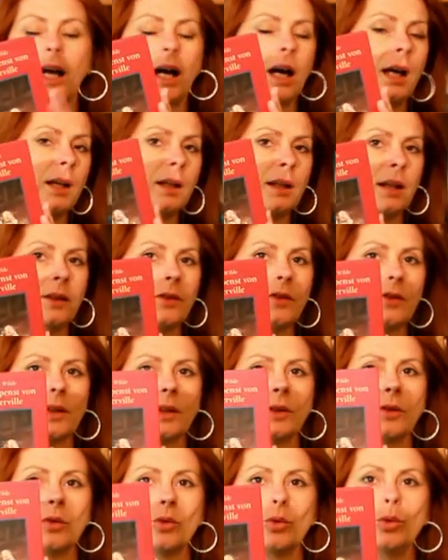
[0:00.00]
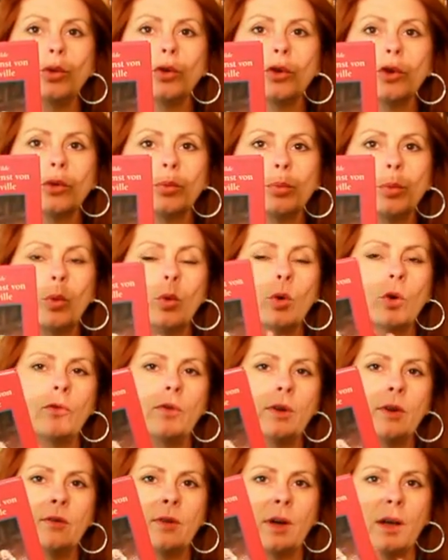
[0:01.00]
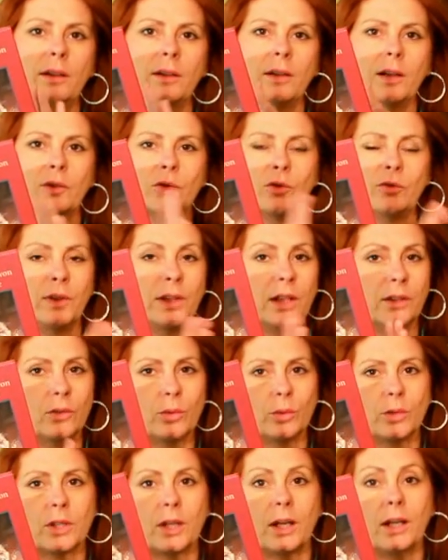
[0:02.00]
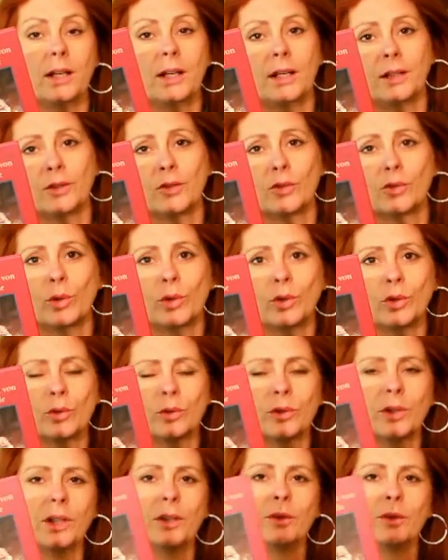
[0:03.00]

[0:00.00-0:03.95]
Ein ganz, ganz süßes Buch. Wir waren also wieder total entzückt und